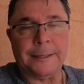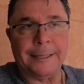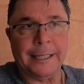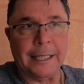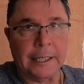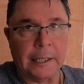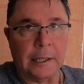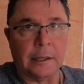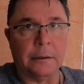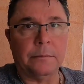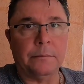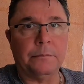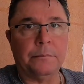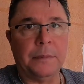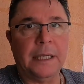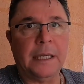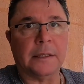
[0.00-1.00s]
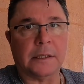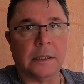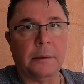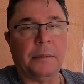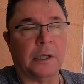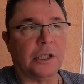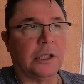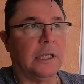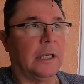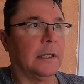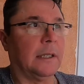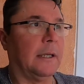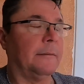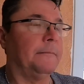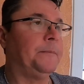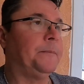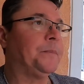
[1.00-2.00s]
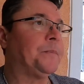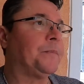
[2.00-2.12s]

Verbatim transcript: değil bilhassa başlardan.